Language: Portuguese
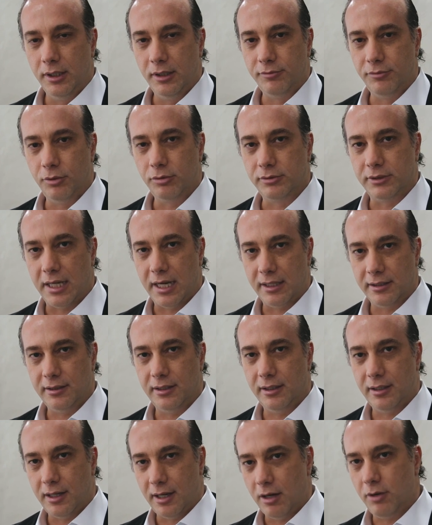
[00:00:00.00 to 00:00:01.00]
voltada
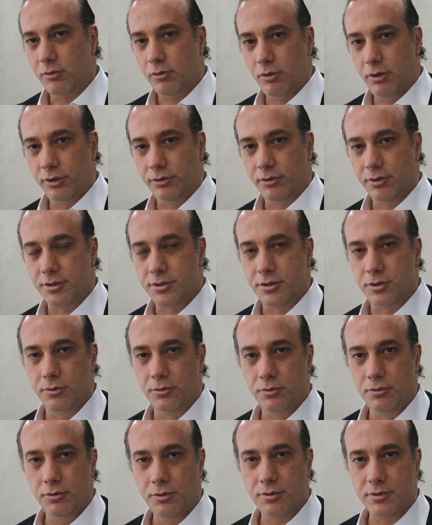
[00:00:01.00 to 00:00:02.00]
ao corretor de
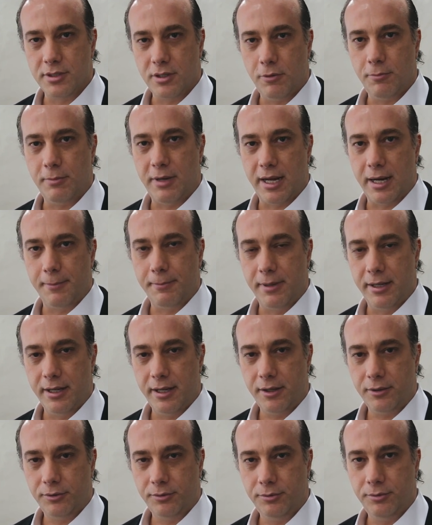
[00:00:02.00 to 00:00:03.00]
seguros, ao mar
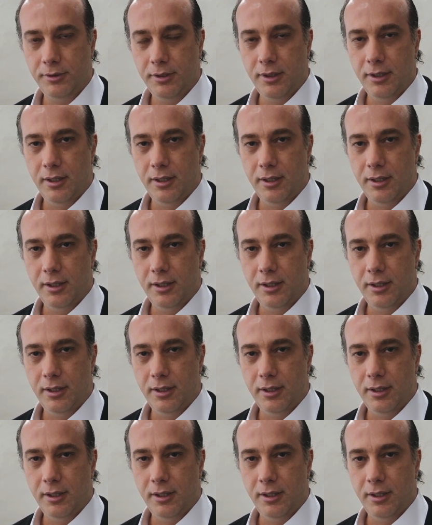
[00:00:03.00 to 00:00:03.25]
aberto.